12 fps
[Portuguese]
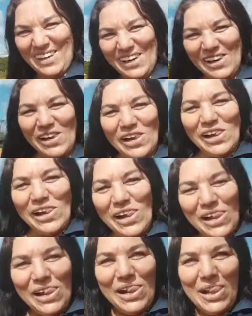
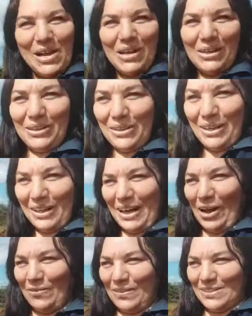Ai, que
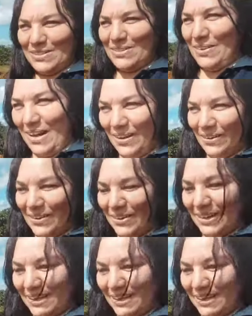legal, pessoal.